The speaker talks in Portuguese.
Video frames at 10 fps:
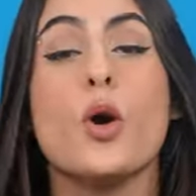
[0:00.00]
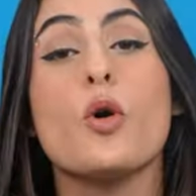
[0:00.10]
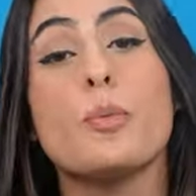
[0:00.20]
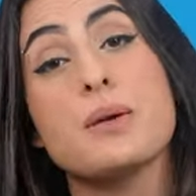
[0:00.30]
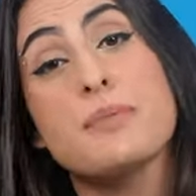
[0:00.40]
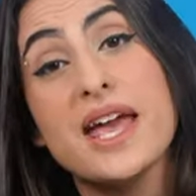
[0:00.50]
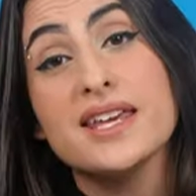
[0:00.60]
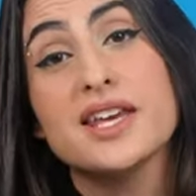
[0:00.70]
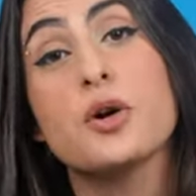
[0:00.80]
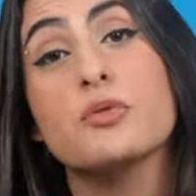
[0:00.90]
O Open
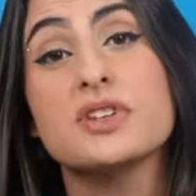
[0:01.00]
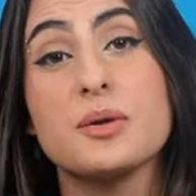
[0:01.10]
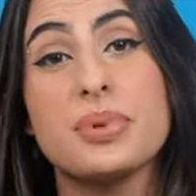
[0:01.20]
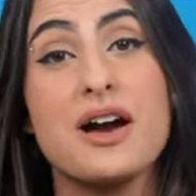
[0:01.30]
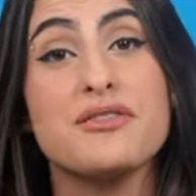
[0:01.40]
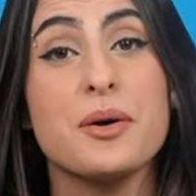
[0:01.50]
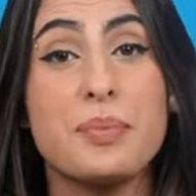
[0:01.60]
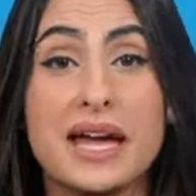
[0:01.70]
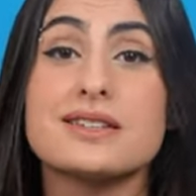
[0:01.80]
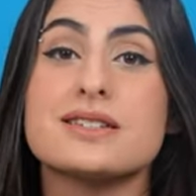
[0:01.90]
Banking contemplava
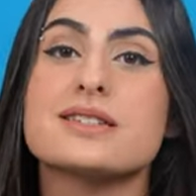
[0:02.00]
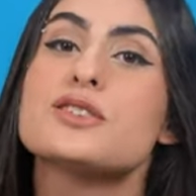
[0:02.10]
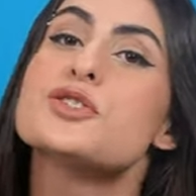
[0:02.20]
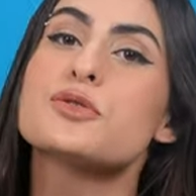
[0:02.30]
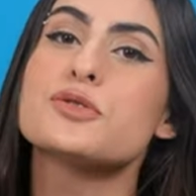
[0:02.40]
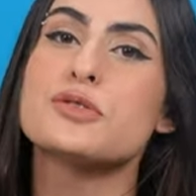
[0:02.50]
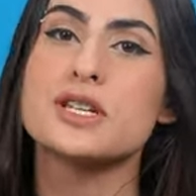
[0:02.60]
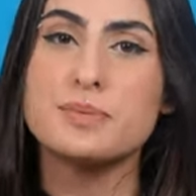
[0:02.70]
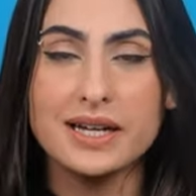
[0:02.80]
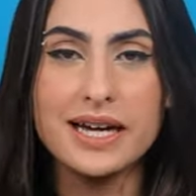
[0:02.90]
apenas as
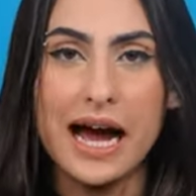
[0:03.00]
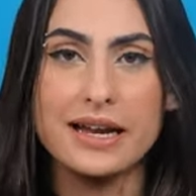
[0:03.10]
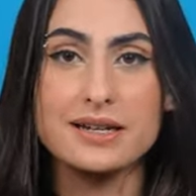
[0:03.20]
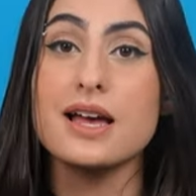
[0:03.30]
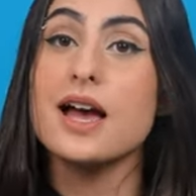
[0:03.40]
instituições bancárias.